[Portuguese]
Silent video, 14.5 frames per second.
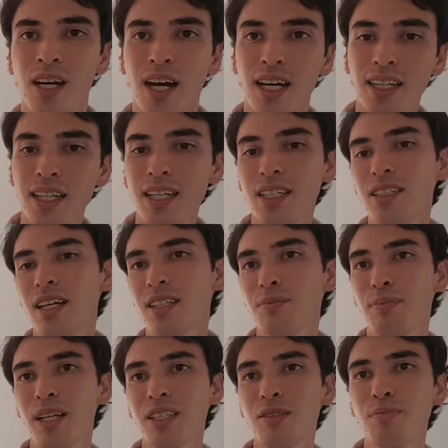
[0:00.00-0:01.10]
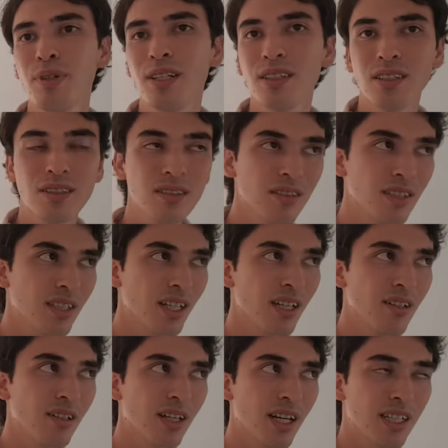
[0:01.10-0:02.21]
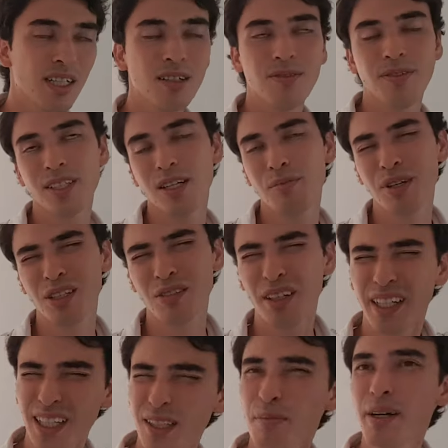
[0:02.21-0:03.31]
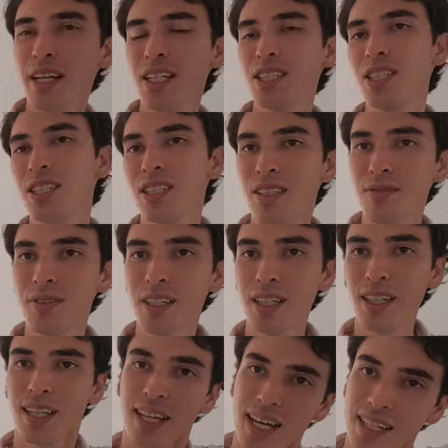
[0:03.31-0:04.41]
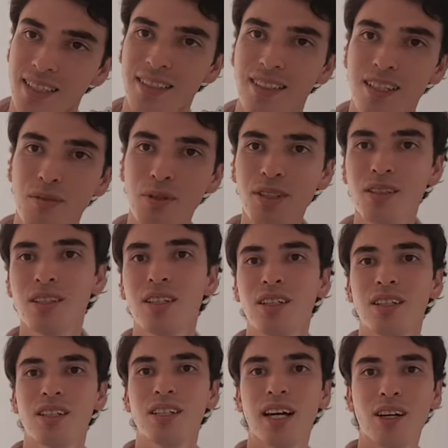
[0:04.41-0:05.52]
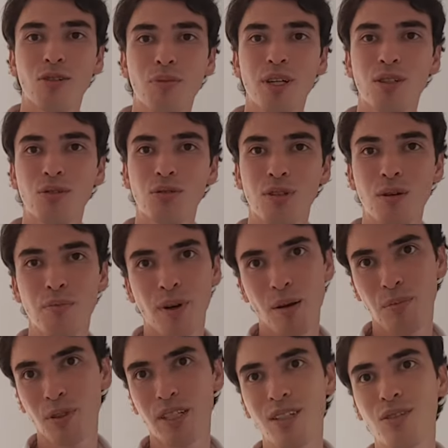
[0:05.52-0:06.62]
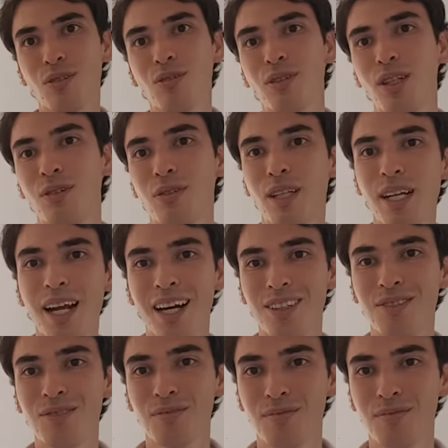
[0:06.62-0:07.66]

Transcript: além das platipandas, que é aquele fechamento, aquela paredinha que fica lá em cima da cobertura para poder esconder o telhado.